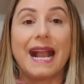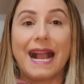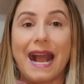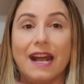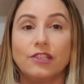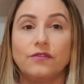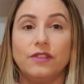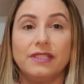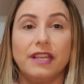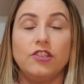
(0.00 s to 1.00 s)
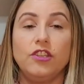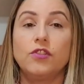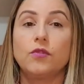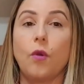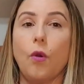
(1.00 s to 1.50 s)
Caso você
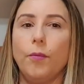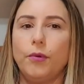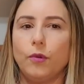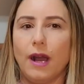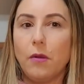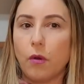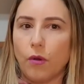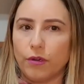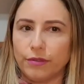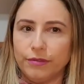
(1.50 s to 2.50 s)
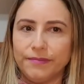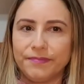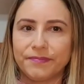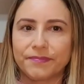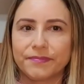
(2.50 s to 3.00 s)
descumpra o acordo
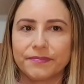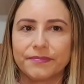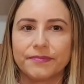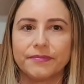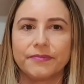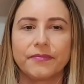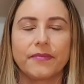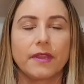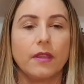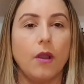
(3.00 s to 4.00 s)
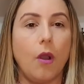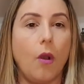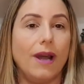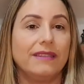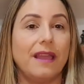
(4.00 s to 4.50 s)

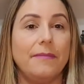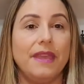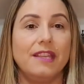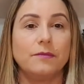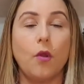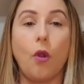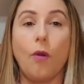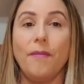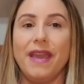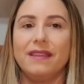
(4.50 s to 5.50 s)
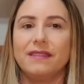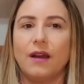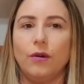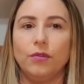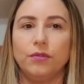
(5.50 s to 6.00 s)
ou até mesmo
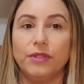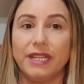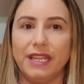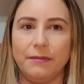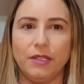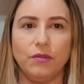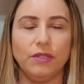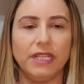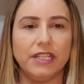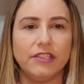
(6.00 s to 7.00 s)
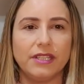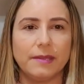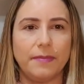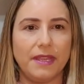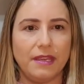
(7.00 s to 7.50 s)
cometa outro crime durante
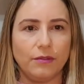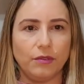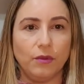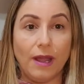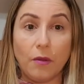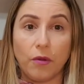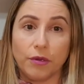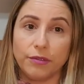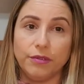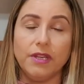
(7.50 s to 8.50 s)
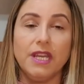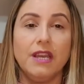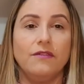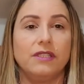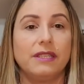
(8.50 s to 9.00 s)
esse período do acordo,
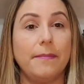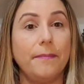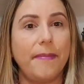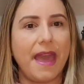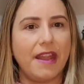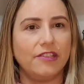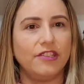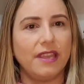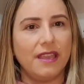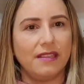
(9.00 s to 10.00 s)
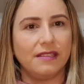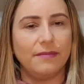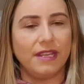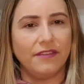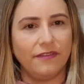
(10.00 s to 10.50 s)
você perde esse
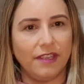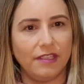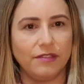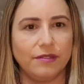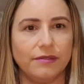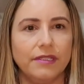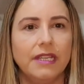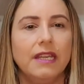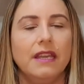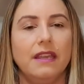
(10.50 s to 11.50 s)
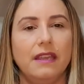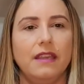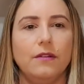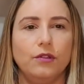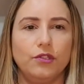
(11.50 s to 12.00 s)
benefício
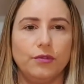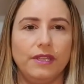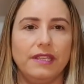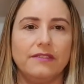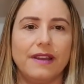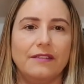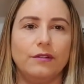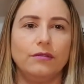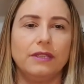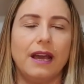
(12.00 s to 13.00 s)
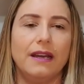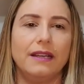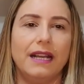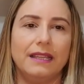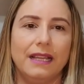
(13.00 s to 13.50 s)
e o juiz vai
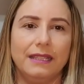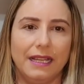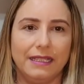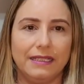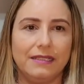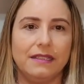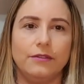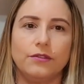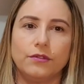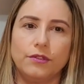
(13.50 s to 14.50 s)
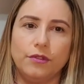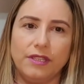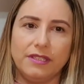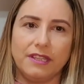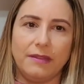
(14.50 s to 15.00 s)
voltar a estar tá analisando os
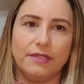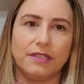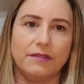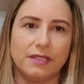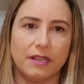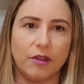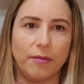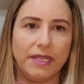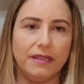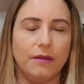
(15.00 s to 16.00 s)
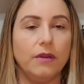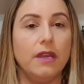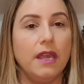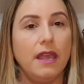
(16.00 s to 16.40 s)
dois crimes que você cometeu.